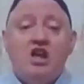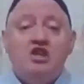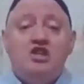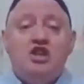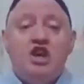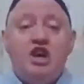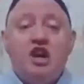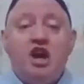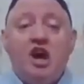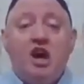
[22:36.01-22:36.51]

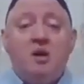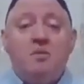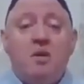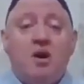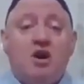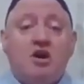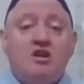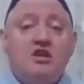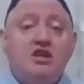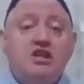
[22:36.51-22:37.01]
Cenab-ı
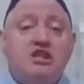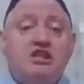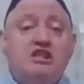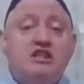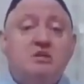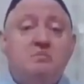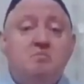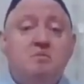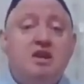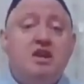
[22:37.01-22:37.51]
Hakk'ın
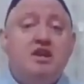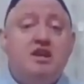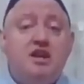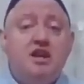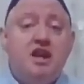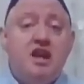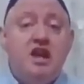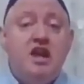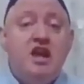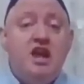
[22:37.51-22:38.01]

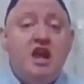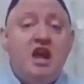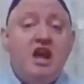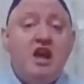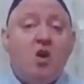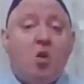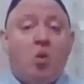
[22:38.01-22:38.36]
isimlerini